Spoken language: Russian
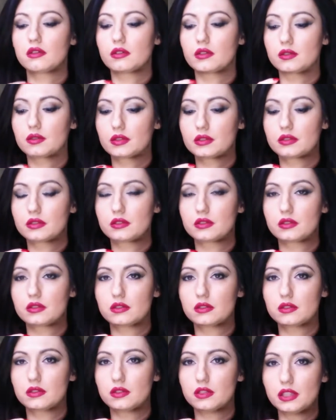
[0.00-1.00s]

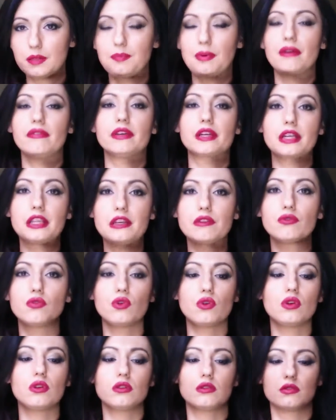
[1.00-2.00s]
э, и поверх
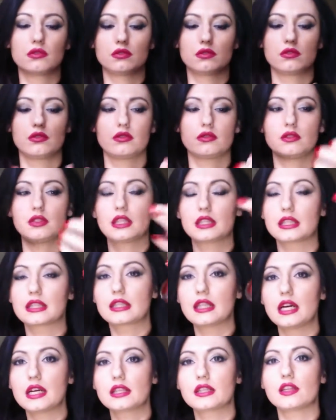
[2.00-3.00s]
него этот
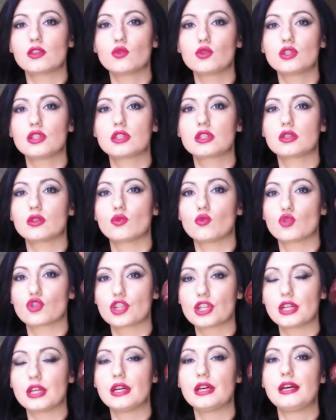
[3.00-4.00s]
лак наносится
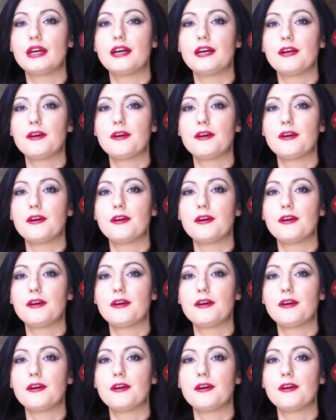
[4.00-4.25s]
уже